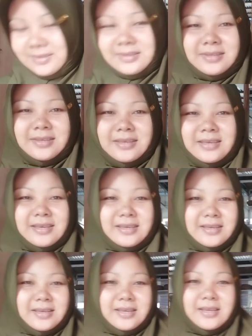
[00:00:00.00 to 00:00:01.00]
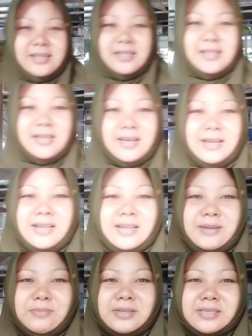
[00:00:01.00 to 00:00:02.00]
Oke tinggal ini
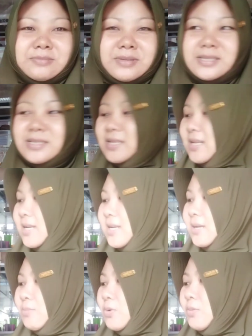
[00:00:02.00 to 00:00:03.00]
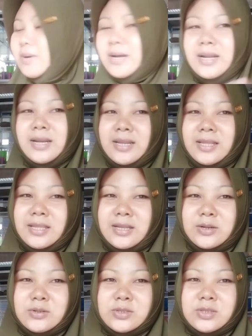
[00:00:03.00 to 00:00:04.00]
bersih-bersih lagi mau mandi
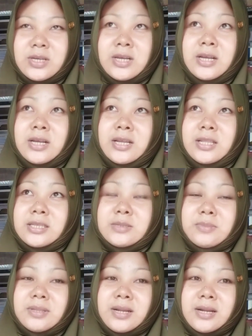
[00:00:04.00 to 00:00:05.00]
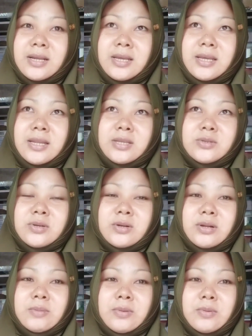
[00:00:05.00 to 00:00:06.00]
terus nanti sebentar lagi ini juga
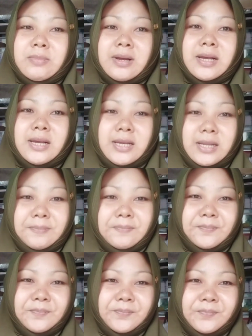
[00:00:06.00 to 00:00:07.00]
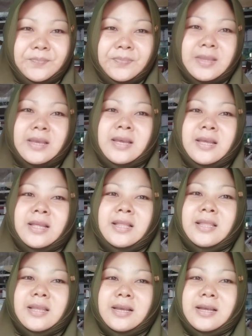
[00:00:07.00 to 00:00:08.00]
udah mau maghrib
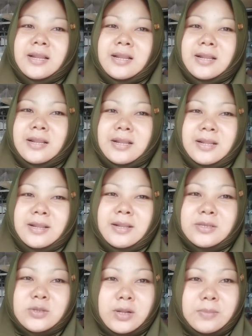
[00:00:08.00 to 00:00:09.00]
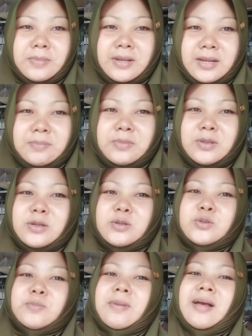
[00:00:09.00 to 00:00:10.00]
tinggal Sobat maghrib terus
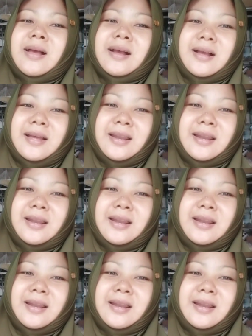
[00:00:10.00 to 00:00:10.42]
makan